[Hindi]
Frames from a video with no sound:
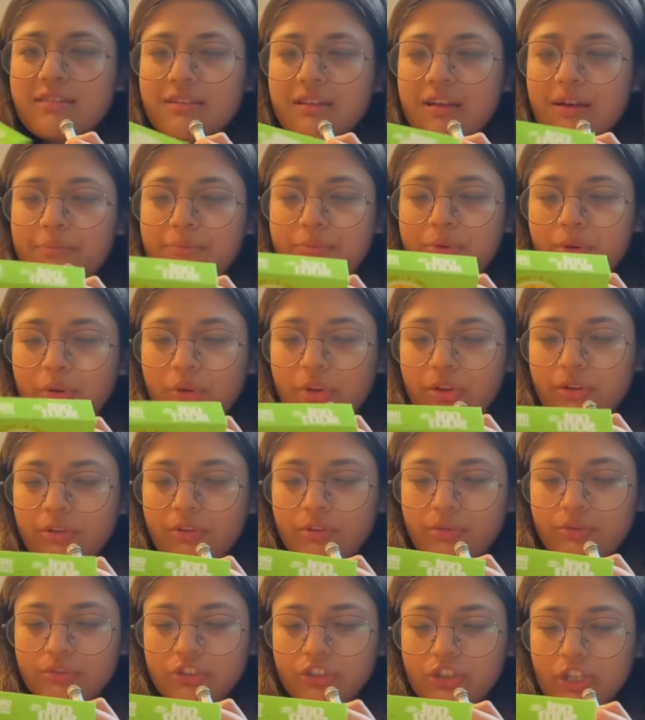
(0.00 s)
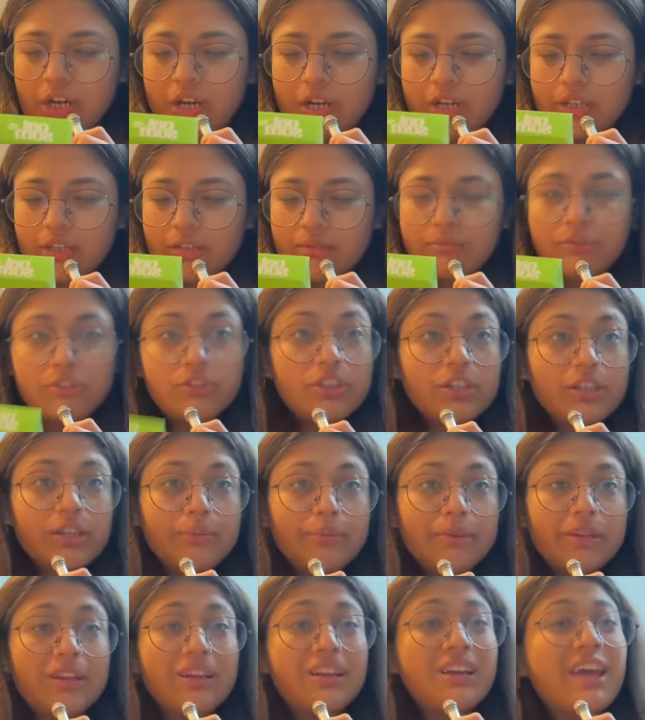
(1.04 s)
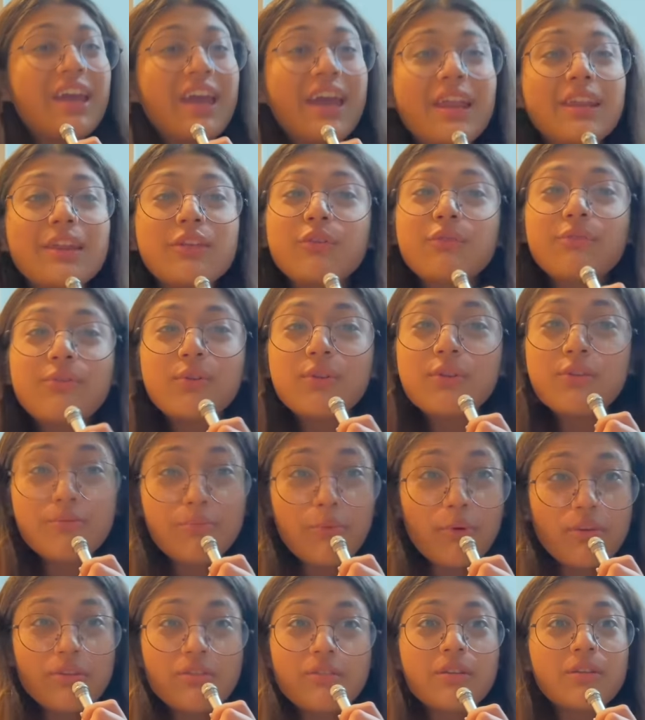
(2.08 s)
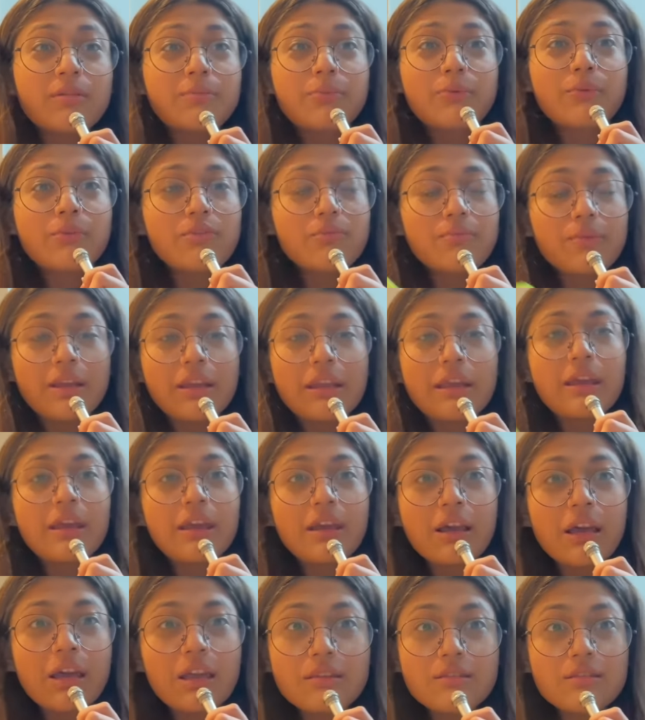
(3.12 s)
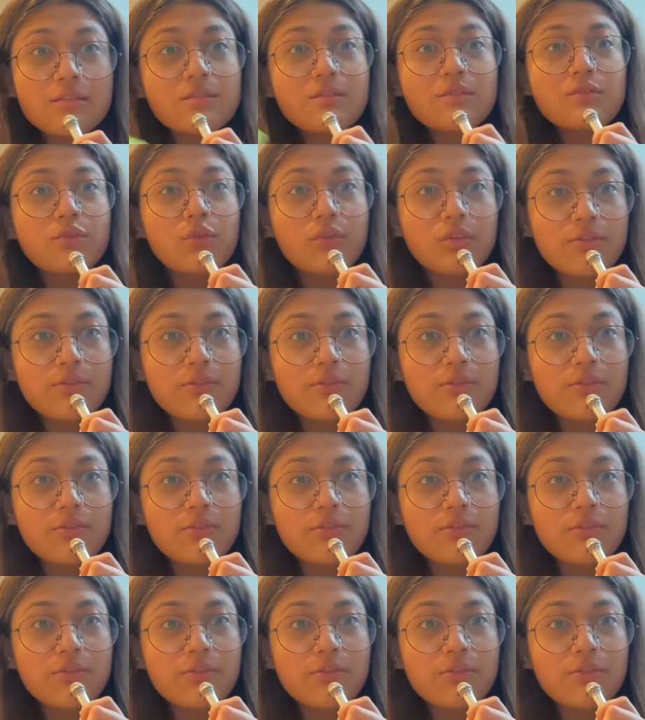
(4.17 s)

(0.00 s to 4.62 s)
अ प्रोडक्ट ऑफ शान मुझे ये नहीं पता था खैर ये तो फुल स्पॉन्सर्ड पोस्ट बन गई है गाइज दिस इज नॉट